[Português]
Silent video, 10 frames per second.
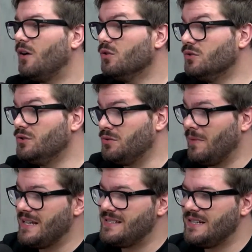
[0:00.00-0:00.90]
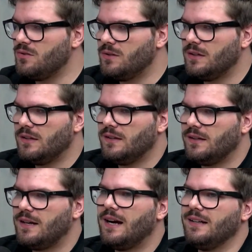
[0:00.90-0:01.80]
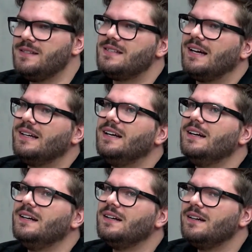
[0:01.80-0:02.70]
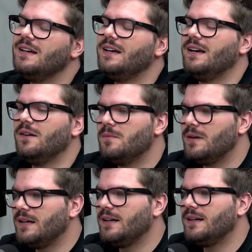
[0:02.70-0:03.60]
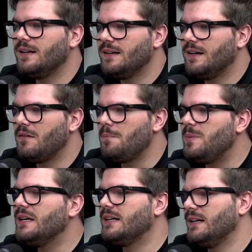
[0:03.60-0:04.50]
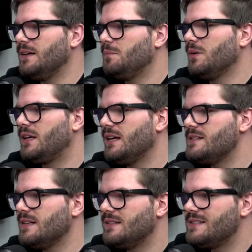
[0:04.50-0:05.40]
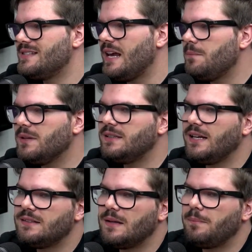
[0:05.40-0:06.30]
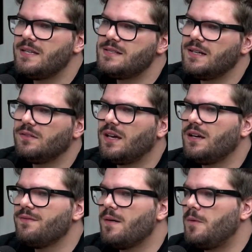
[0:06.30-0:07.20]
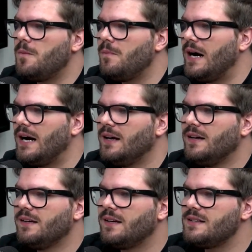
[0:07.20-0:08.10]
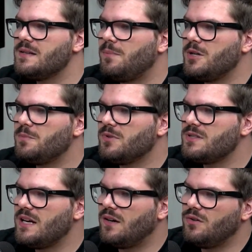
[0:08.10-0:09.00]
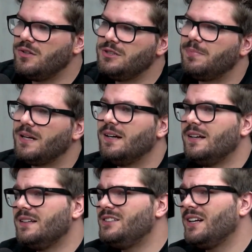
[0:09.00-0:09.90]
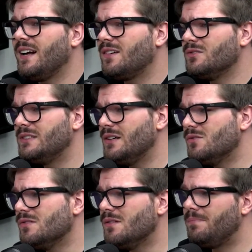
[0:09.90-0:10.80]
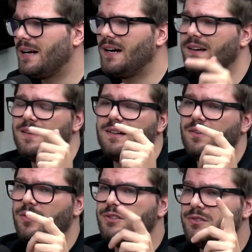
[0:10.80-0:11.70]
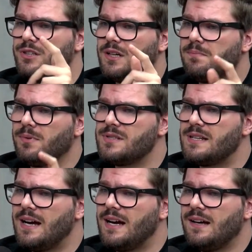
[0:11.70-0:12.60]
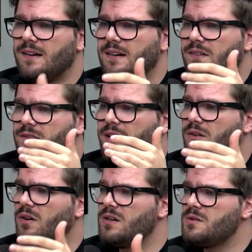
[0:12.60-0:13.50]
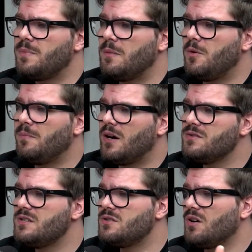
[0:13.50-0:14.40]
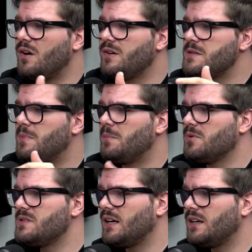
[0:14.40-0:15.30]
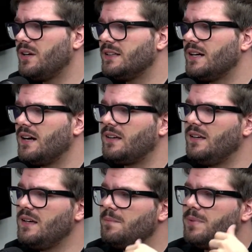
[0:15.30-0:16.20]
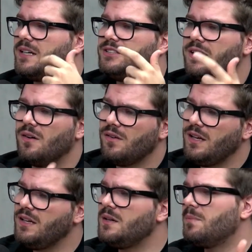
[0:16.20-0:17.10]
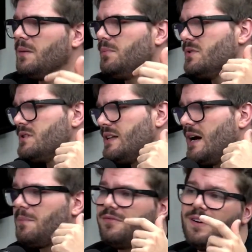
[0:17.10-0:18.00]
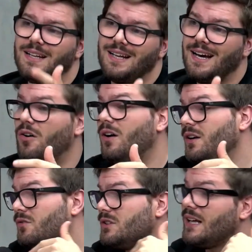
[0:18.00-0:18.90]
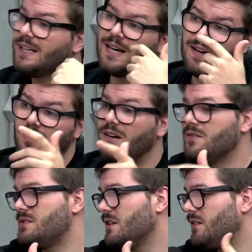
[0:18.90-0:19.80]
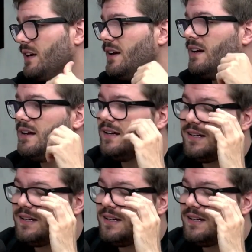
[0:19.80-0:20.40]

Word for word: dar o luxo, mas eu, cara, Instagram é uma é uma pica, né? Porque você sempre tem que estar tá pensando o que, que vai bombar, o que, que você pode postar hoje para gerar conteúdo, para hoje eu tinha que postar um negócio para bombar os stories, para postar que eu ia estar tá aqui, para gerar o link, para postar, para falar, olha, eu vou estar tá lá, ó, não sei uhum. o quê. Uhum.